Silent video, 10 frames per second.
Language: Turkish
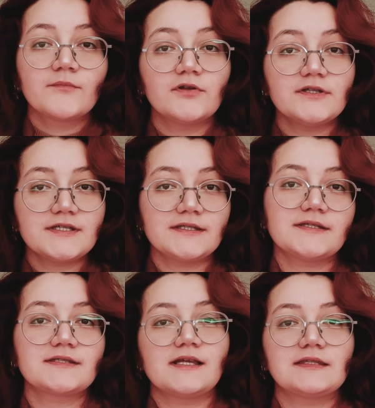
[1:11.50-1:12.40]
Böylece en
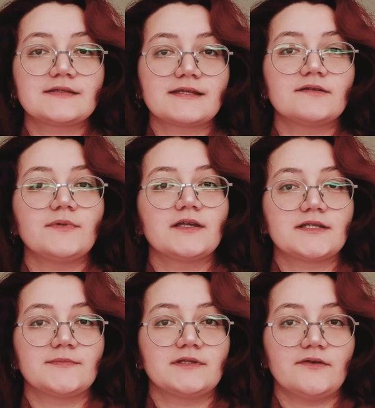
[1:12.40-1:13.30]
azından tasarım
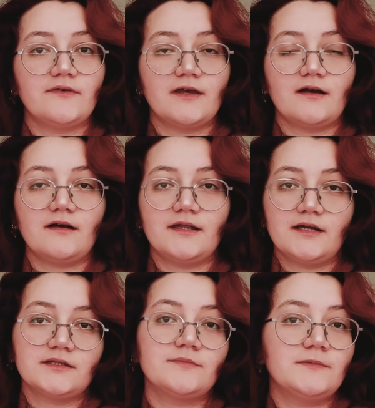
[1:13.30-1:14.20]
eğitiminde veya
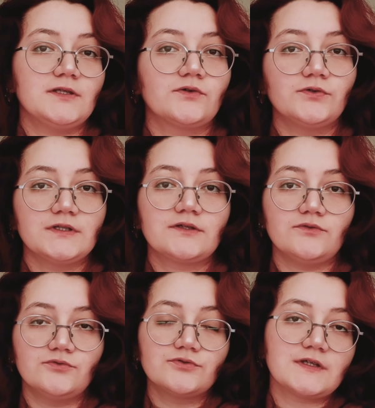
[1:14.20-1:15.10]
herhangi bir
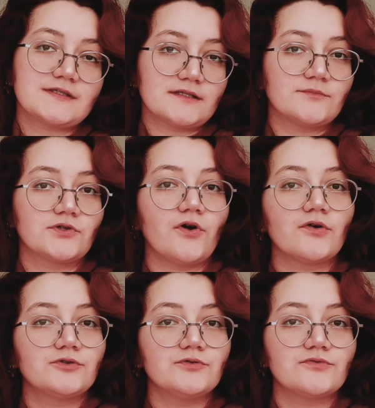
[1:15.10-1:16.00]
ikonik ürün tasarımı
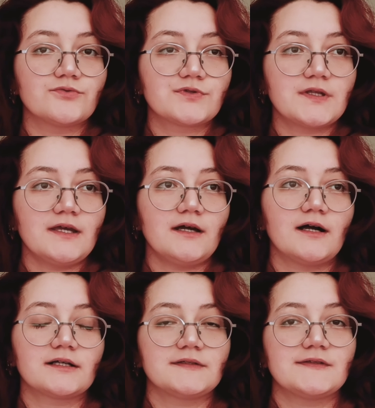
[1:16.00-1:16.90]
gördüğünüzde
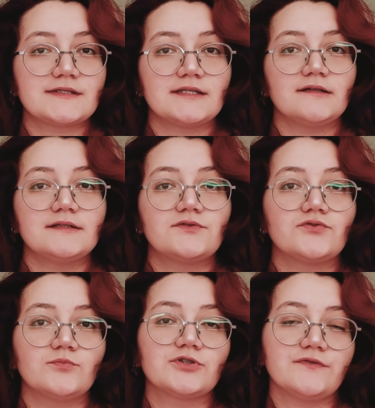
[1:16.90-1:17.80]
aklınızda ne
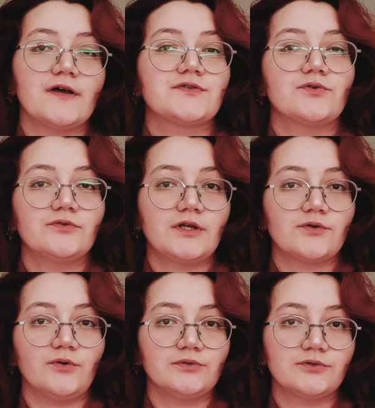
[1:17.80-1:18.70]
tür motivasyonlar
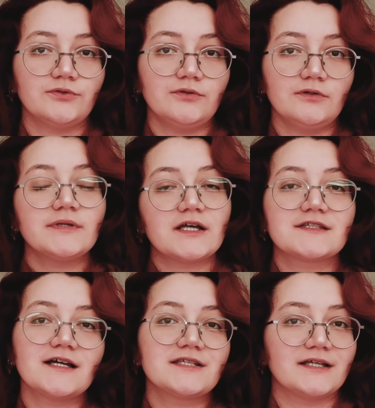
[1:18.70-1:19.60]
olduğu
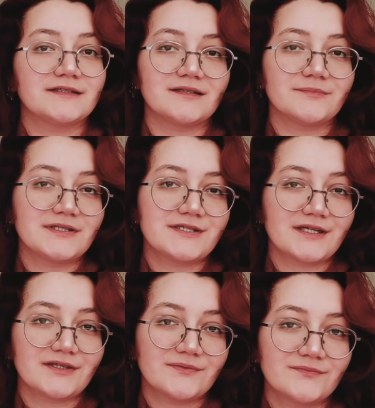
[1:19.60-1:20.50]
biraz daha
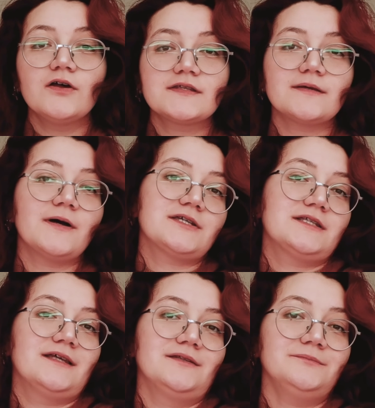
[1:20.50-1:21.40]
canlanabilecek. Öyleyse
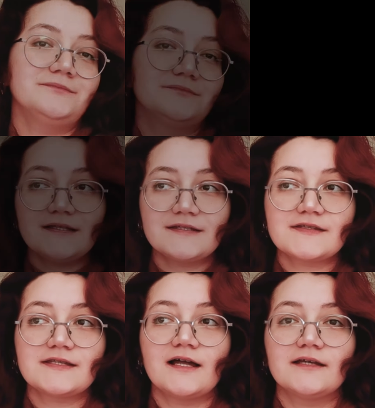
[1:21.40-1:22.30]
başlayalım. İlk
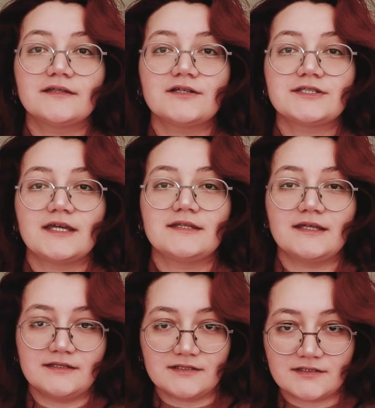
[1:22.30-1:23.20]
tasarlanan şey
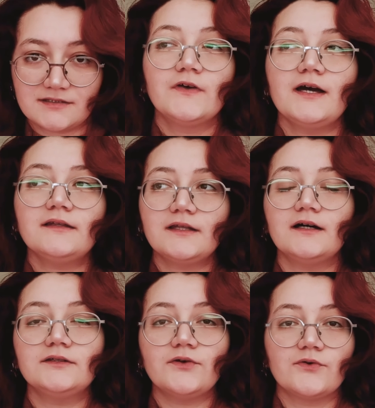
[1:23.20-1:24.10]
nedir? Veya
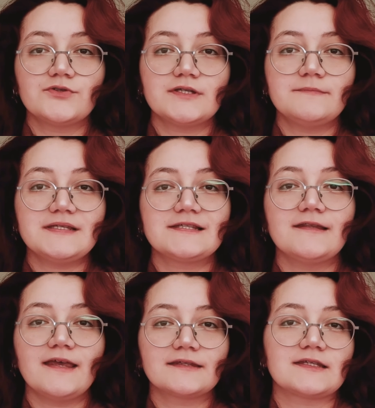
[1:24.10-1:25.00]
daha da önce biz
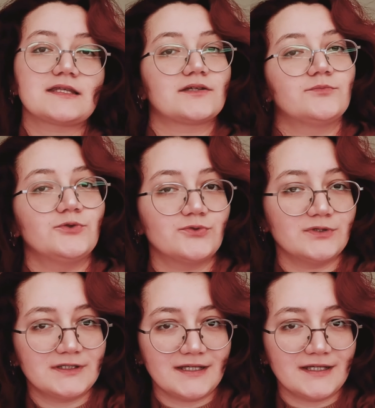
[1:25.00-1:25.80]
neye tasarım ürünü